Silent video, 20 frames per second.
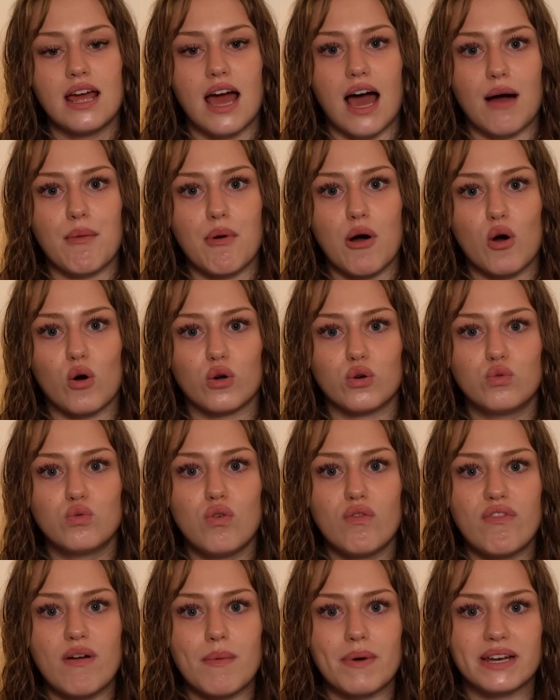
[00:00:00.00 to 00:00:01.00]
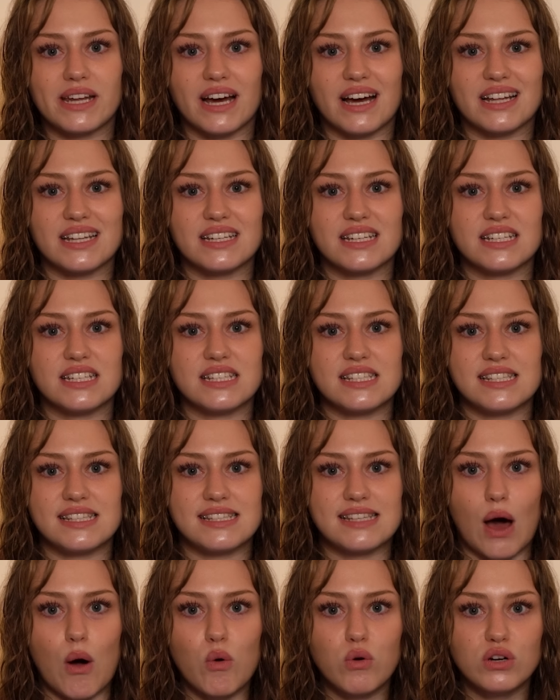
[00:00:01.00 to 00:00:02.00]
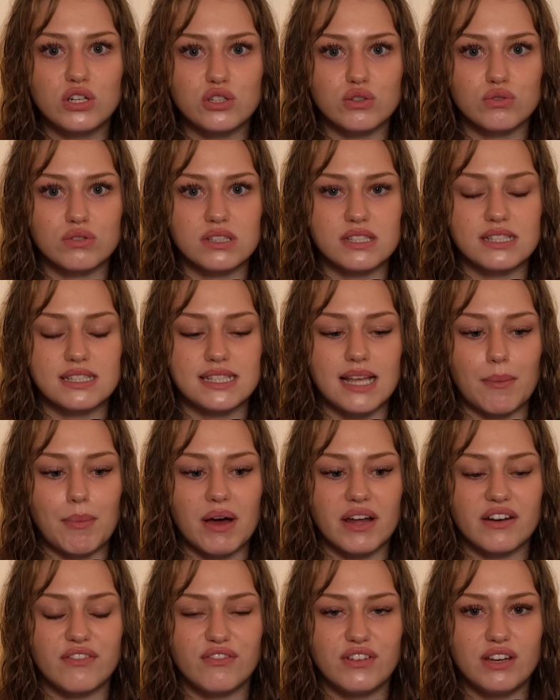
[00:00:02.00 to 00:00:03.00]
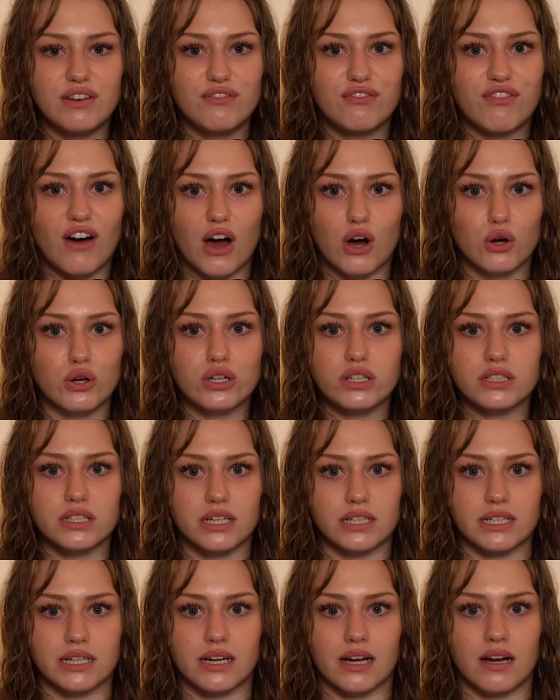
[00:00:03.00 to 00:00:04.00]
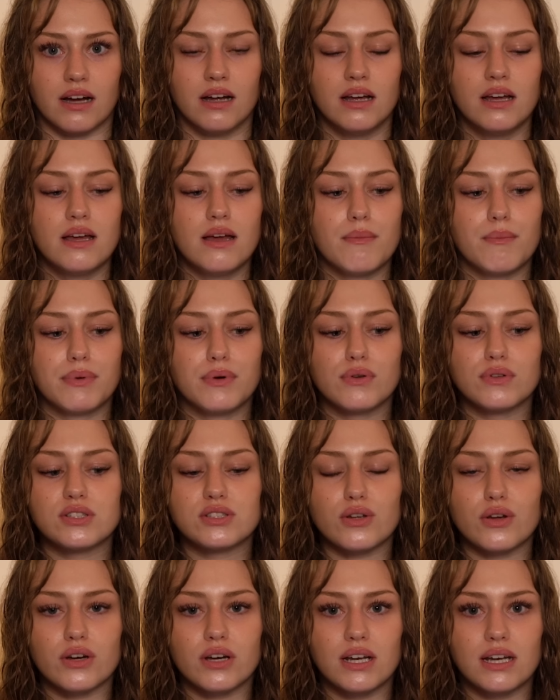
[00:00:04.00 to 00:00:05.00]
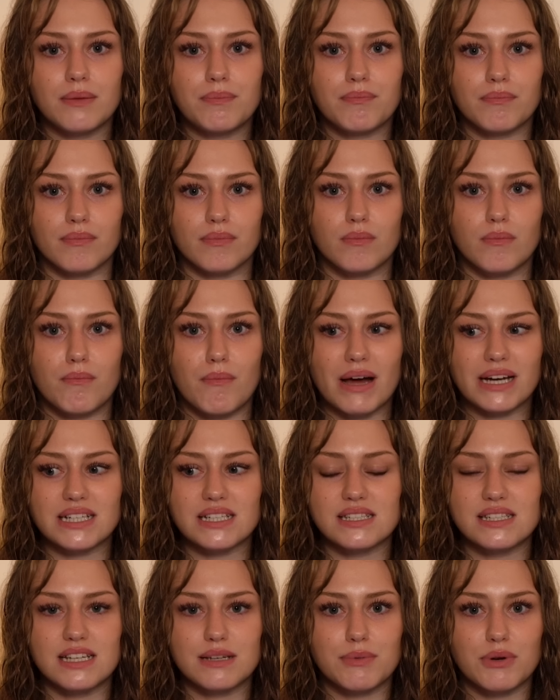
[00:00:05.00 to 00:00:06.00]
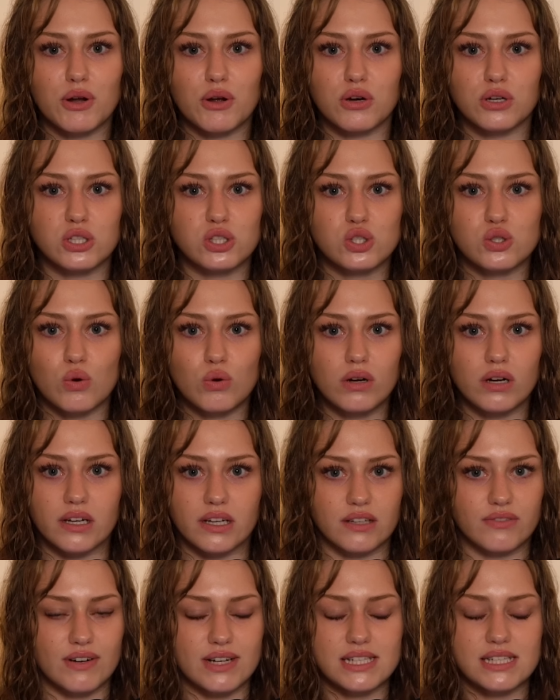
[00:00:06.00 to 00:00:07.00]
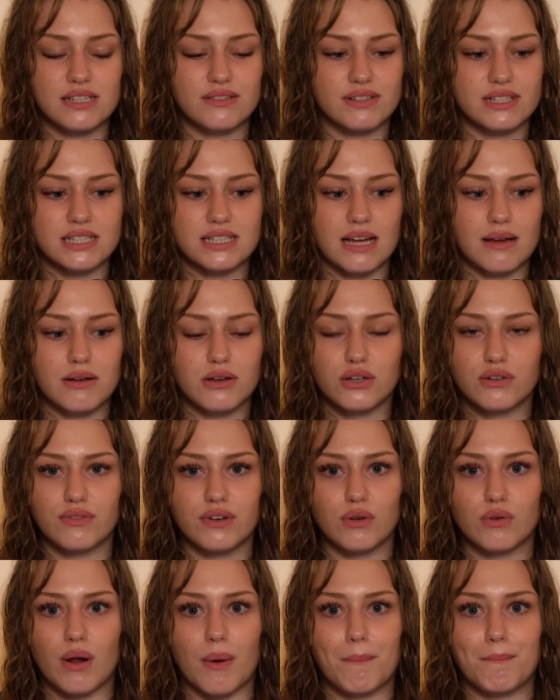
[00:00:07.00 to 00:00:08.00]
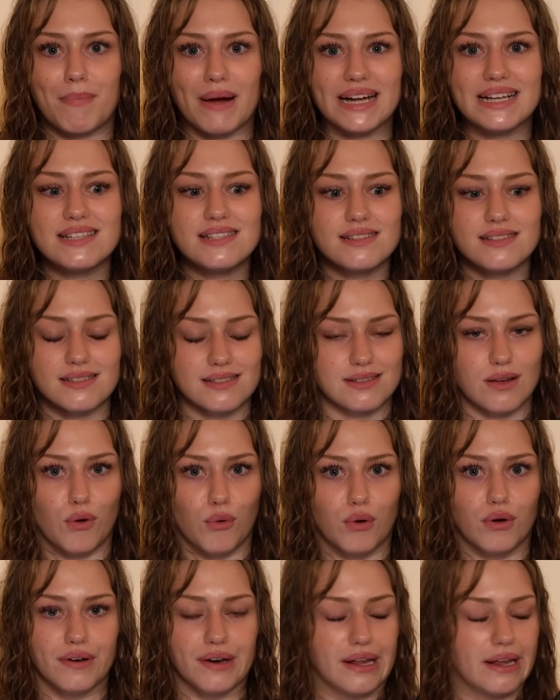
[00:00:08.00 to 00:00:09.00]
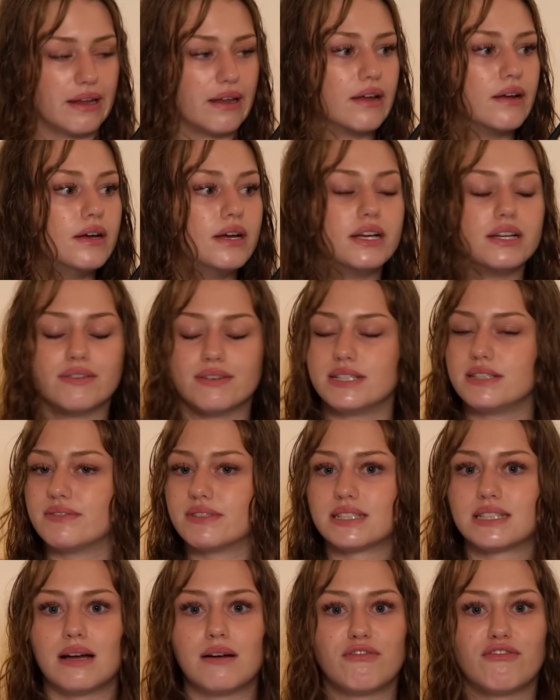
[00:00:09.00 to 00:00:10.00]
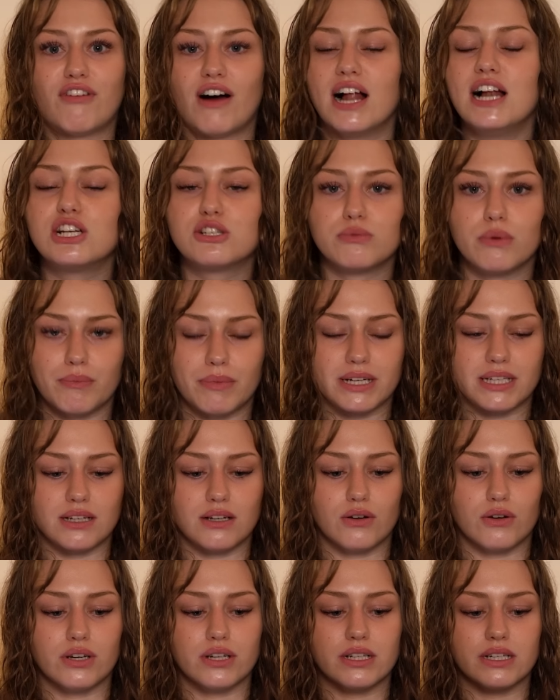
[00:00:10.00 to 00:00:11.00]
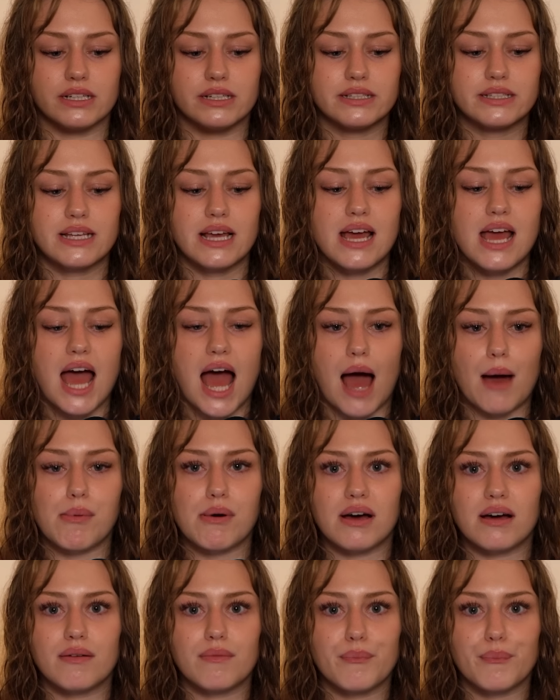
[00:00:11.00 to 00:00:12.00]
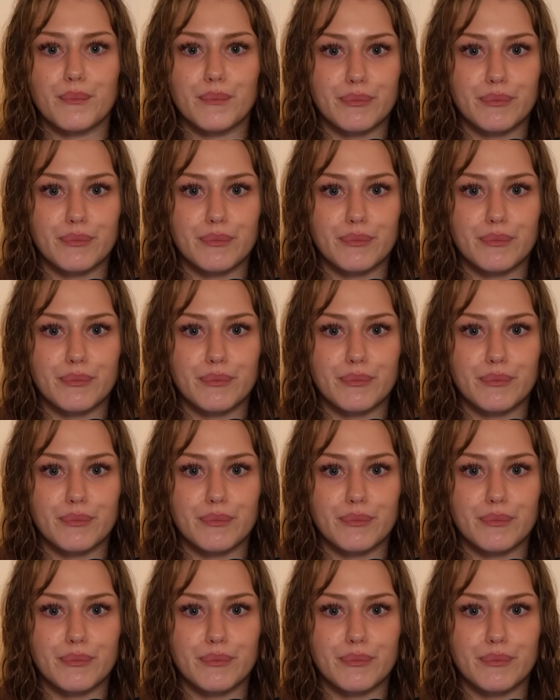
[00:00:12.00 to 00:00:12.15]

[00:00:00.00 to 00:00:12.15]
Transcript: aber auch nur, wenn man daran saugt und sabbert wie ein Verrückter, Digga. Benutzt eure Lippen. Macht es nicht mit eurer Zunge. Ich weiß nicht, was da irgendwie, oder beißt es auch nicht. Ich weiß nicht, was da falsch mit manchen Leuten ist. Aber